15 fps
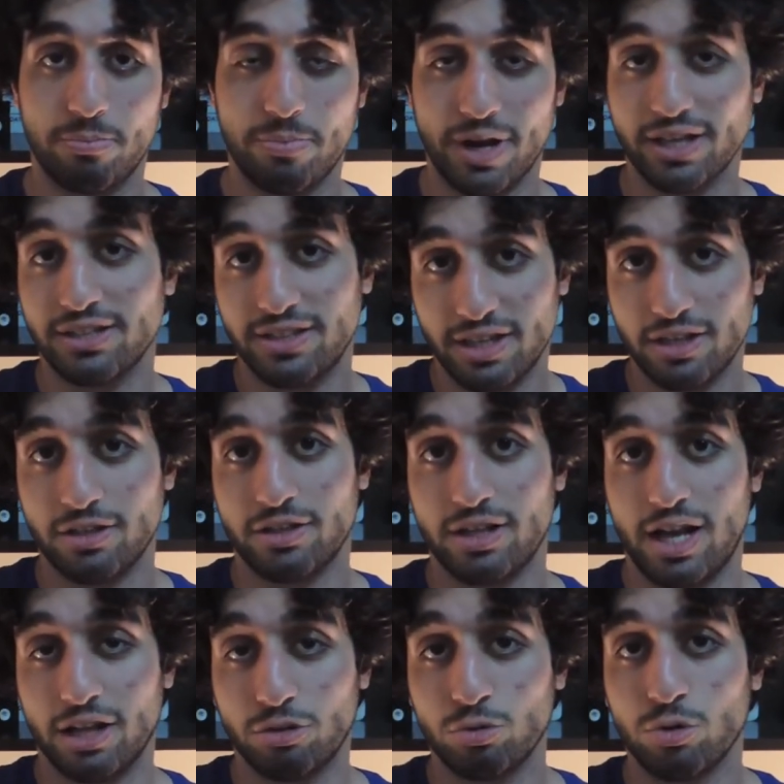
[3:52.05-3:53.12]
para
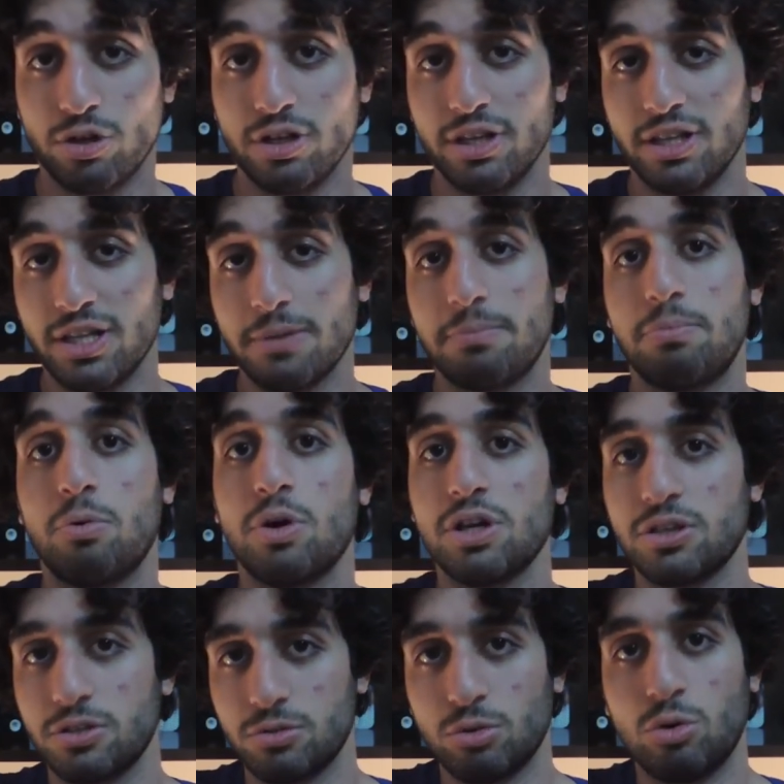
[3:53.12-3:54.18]
ser ator e
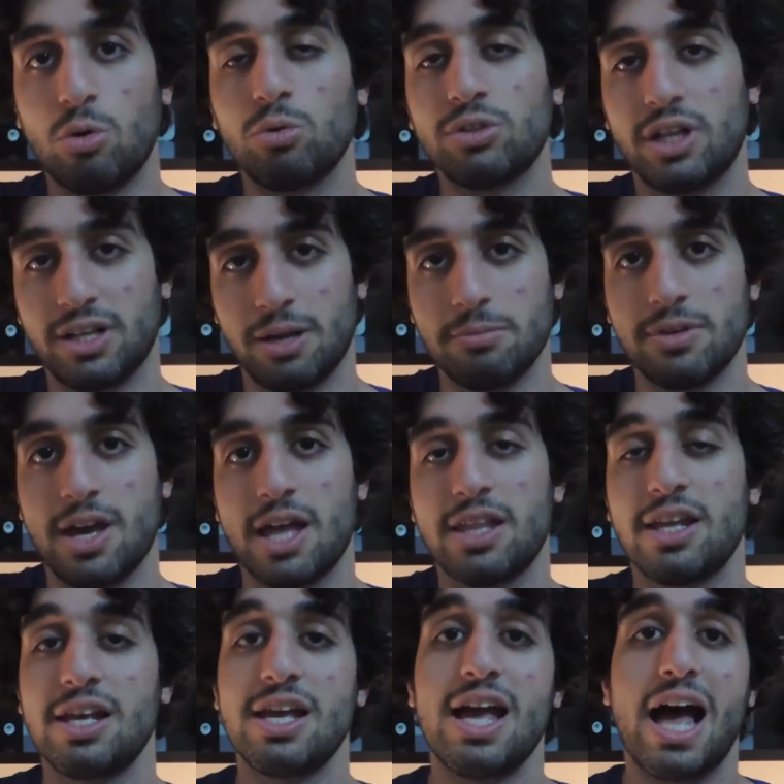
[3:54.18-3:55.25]
depois, no longo da
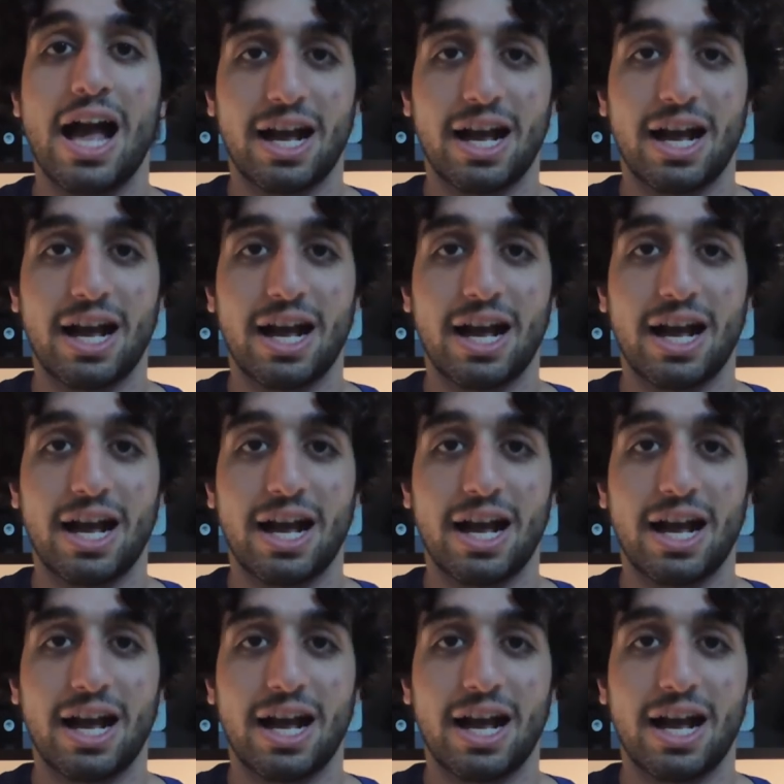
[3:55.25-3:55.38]
caminhada,